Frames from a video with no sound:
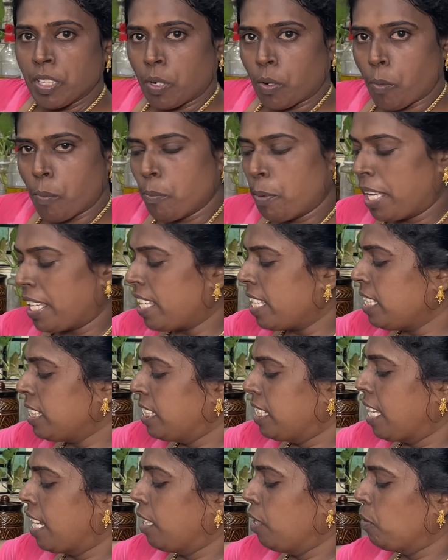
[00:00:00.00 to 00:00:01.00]
ரொம்ப
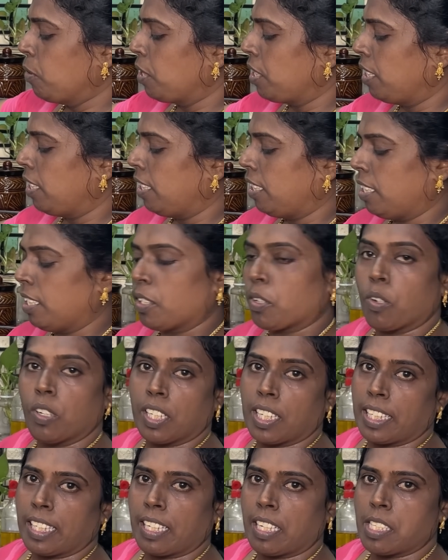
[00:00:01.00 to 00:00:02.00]
ஈஸியான ஒரு
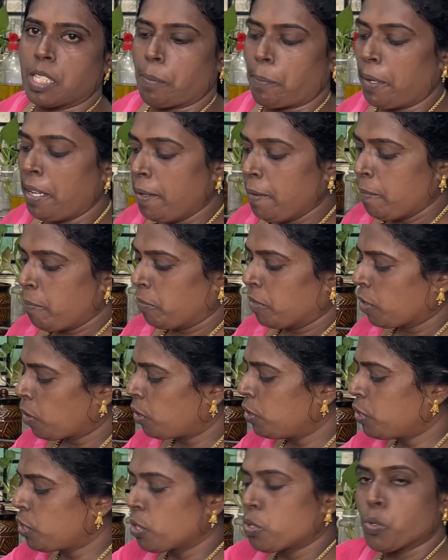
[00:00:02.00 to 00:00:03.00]
கொழுக்கட்டை ரெசிபி
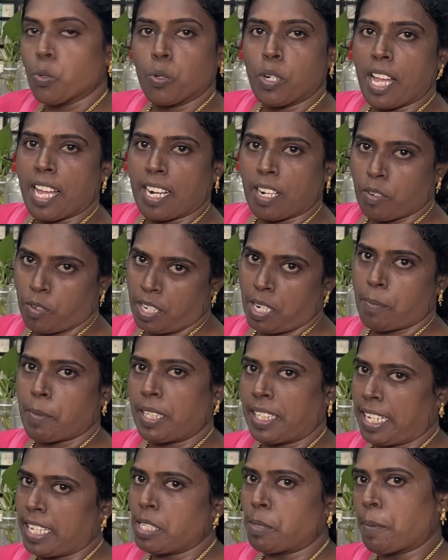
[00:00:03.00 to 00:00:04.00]
கொஞ்சம் சூடாகணுன்னே
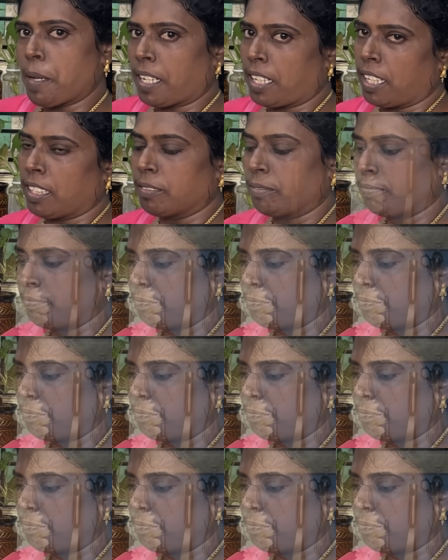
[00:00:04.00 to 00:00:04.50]
நம்ம டேஸ்ட் பார்க்கலாம்